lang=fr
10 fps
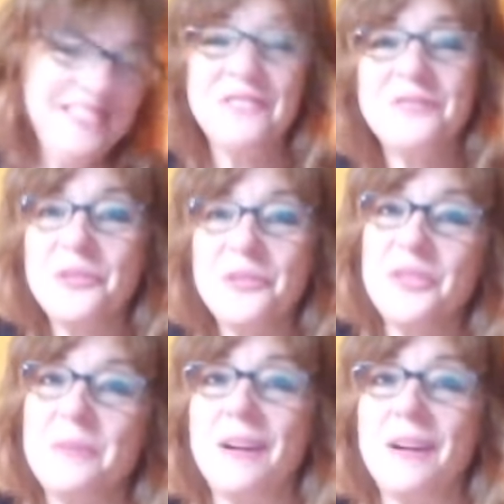des fois, on ne
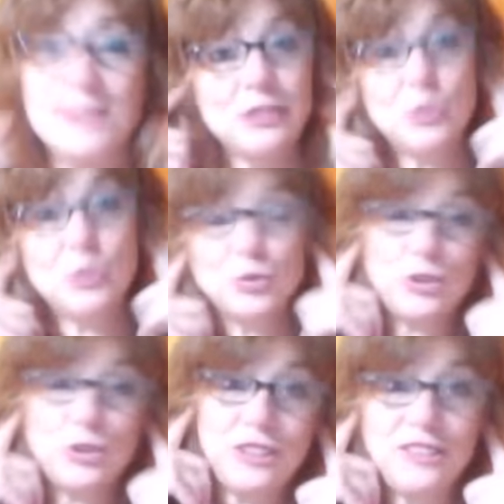sait pas. Des,
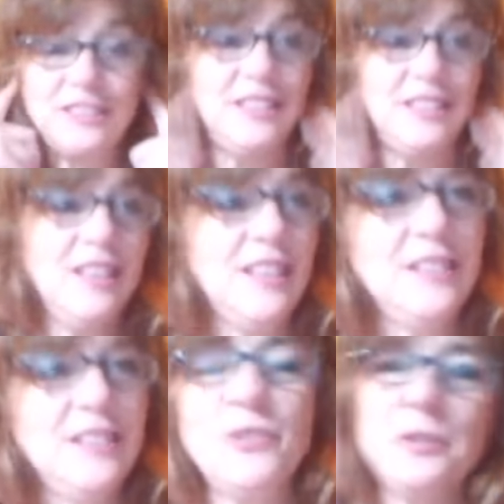des, des,
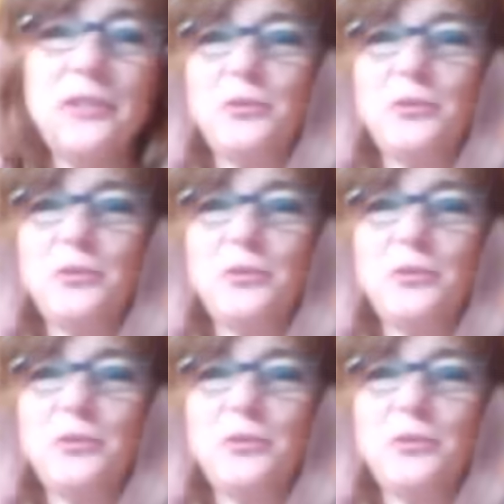Non, non, des